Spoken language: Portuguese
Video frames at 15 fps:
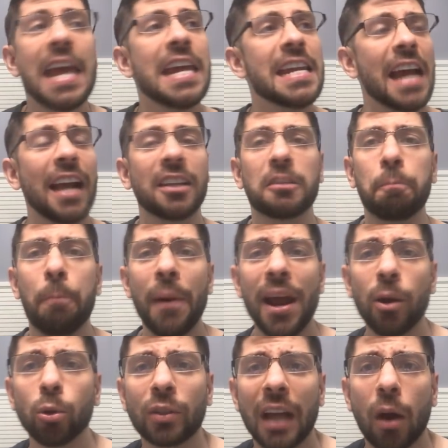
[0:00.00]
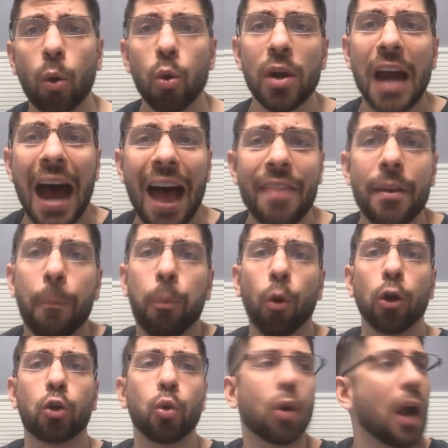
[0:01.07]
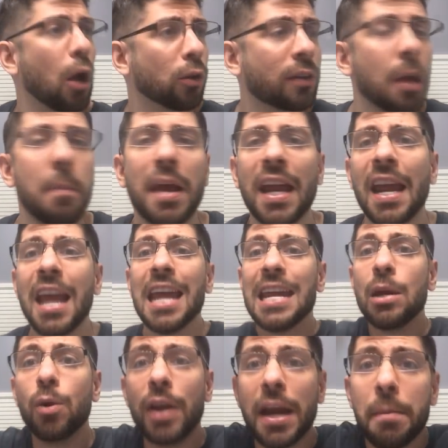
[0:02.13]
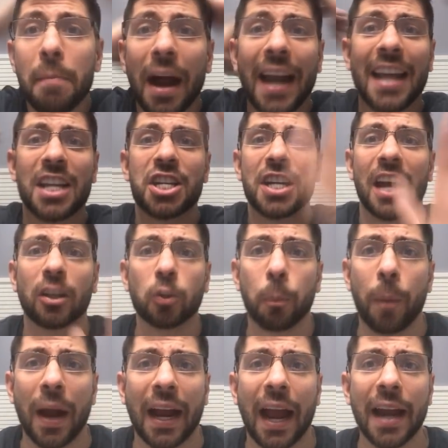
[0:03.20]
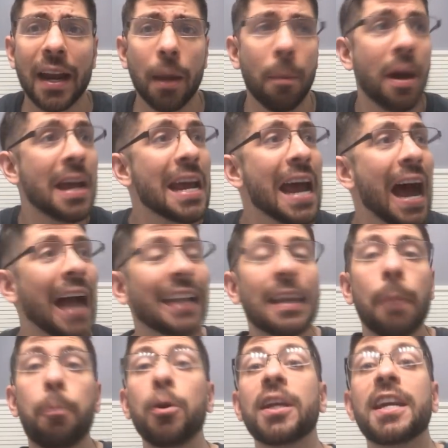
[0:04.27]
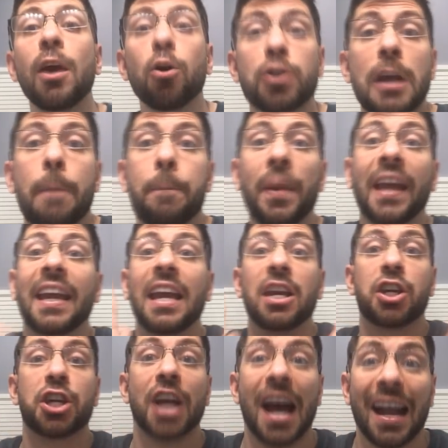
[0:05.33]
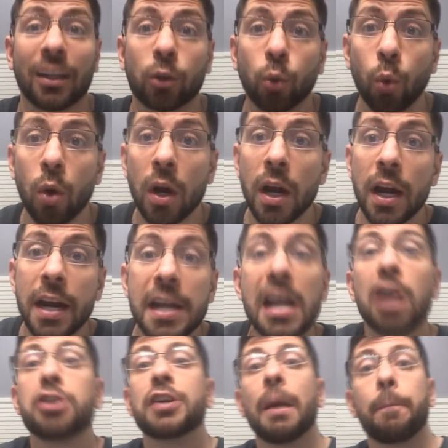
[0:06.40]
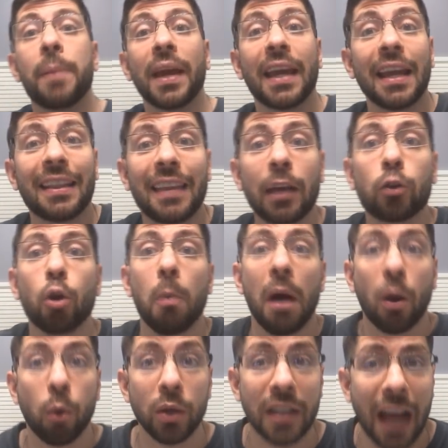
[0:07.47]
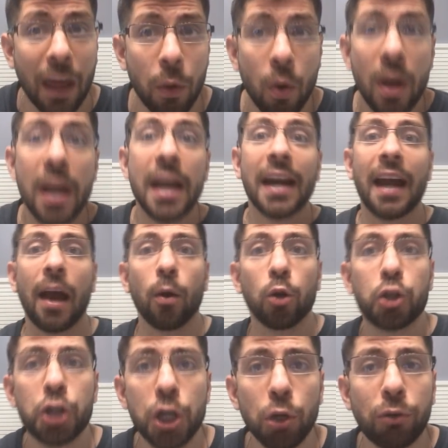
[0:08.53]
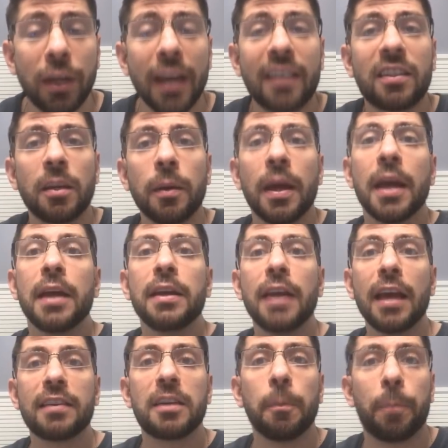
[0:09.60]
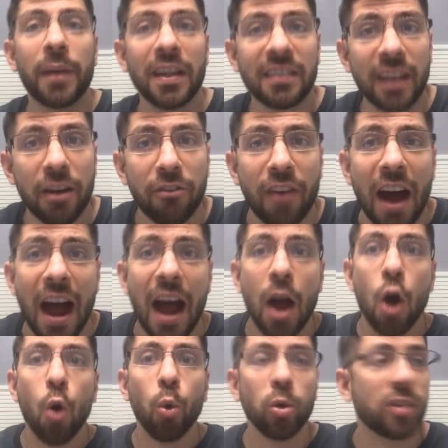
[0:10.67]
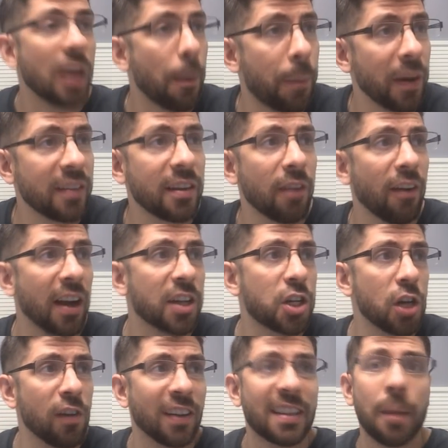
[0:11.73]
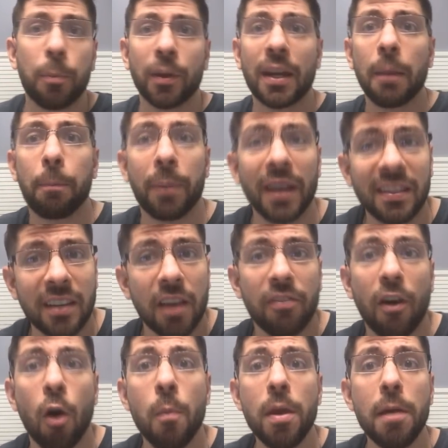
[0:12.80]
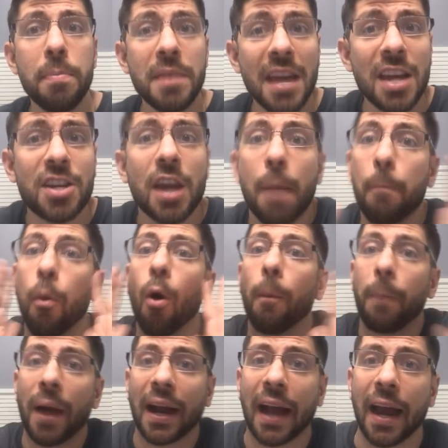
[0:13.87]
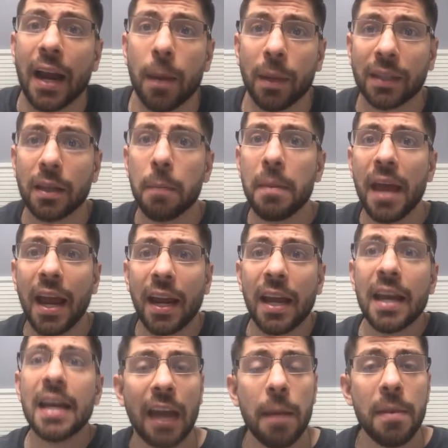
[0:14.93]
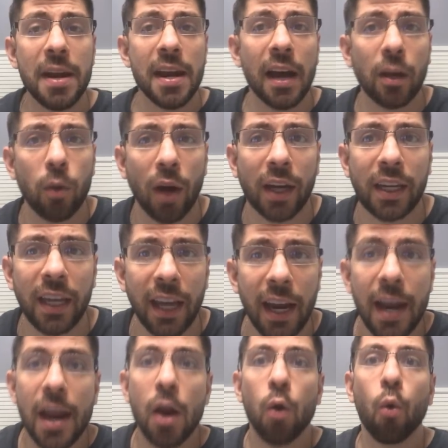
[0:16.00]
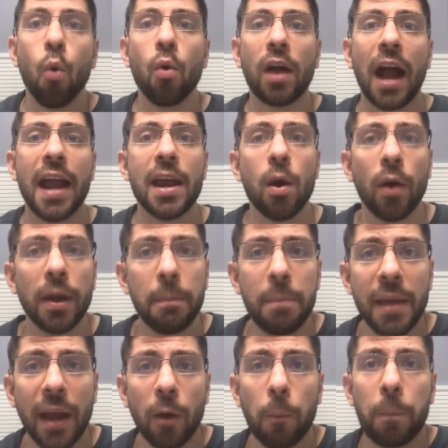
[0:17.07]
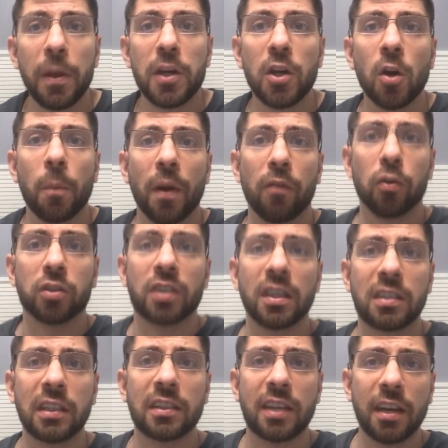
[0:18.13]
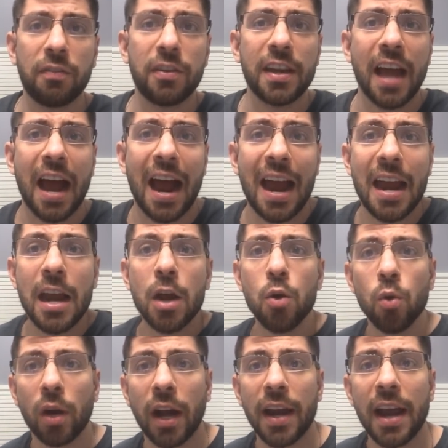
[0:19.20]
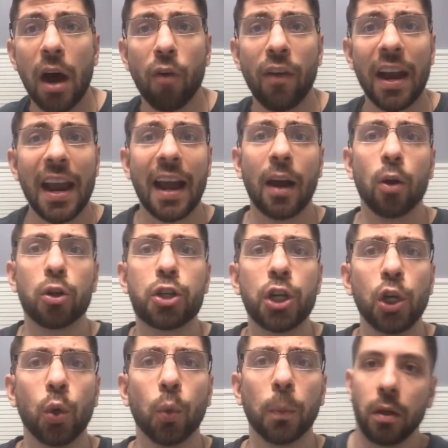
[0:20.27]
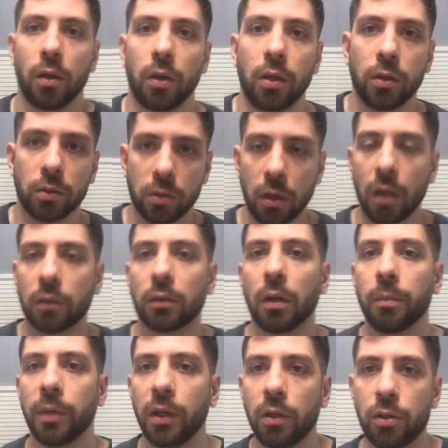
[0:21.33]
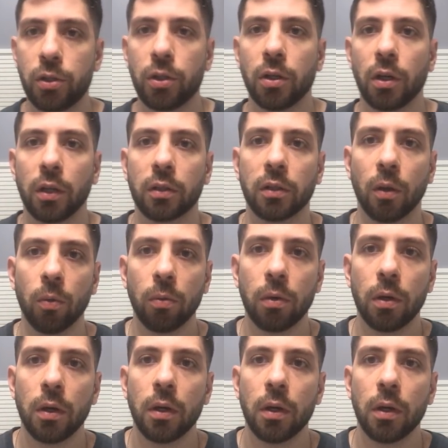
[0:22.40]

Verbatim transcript: E a Espanha não tá com nada, Portugal também. E o Neymar é chato pra caramba, até porque eu já peguei chato né? Eu já peguei, tem que tomar cuidado, garotinho, tem que se, eh, se preservar, usar preservativo, até porque preservar o meio ambiente é bom pra caramba também. Terminando aqui com Caião Ribeiro pedindo para você se inscrevinhar no canal. Vai lá, garotinho. Exatamente, Netão. Né?